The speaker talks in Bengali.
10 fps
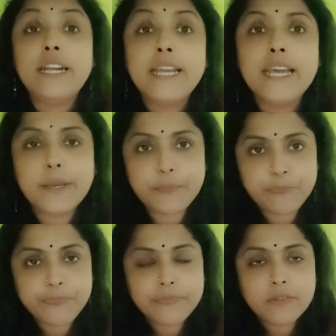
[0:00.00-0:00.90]
ডে
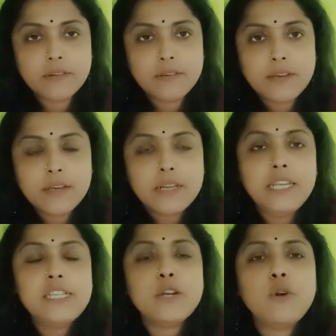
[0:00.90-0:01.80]

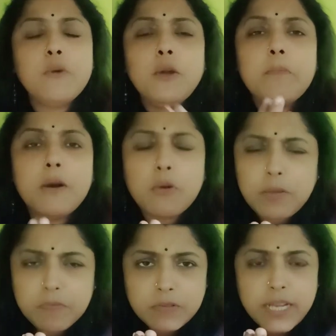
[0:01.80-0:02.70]
নিজের ওই ওই ওই
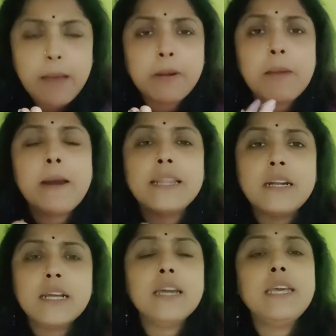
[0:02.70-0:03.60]
ঢ্যাবনা
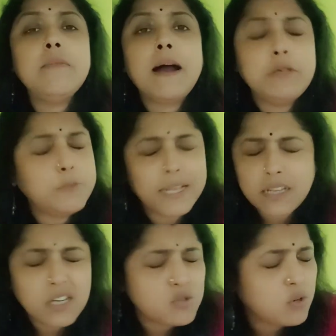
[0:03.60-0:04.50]
ভাতারটাকে কি ভাবিস
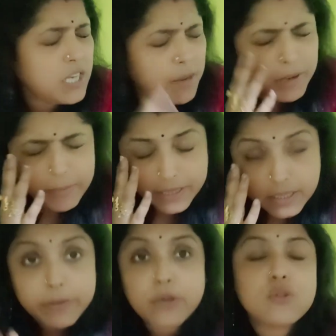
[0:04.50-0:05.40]
ভাতার না সরি আবার
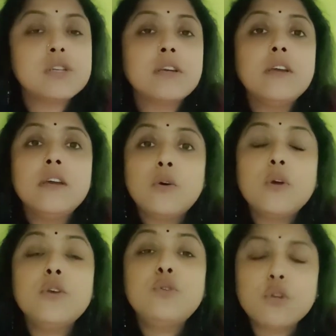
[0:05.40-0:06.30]
ভাতার বেরোচ্ছে
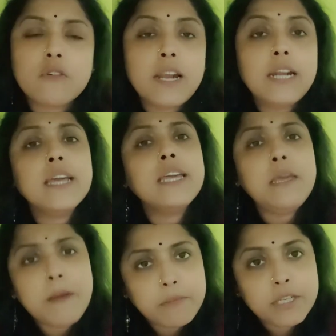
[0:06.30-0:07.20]
ওই টোটোওয়ালাটাকে কি
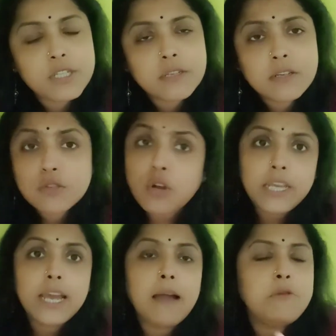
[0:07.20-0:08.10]
ভাবিস
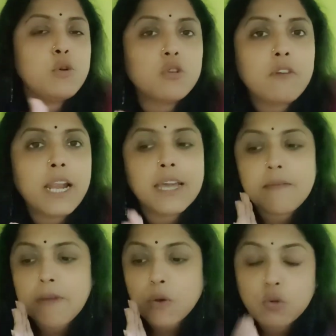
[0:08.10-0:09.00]
সরি আমি টোটোওয়ালা
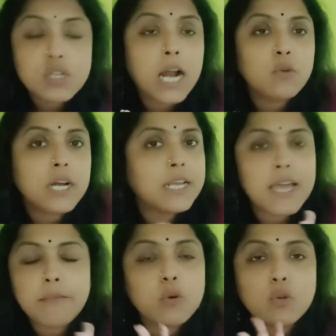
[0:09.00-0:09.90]
কিংবা কোনো ঝাড়ুদারকে
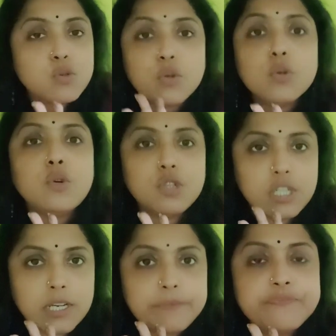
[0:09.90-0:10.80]
আমি কোনো ছোট করছি
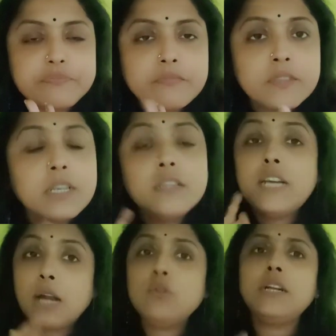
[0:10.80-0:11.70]
না
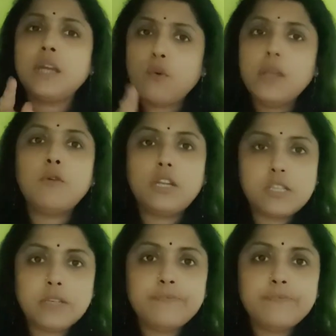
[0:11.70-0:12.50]
ঝাড়ুদারটা ওই বলেছে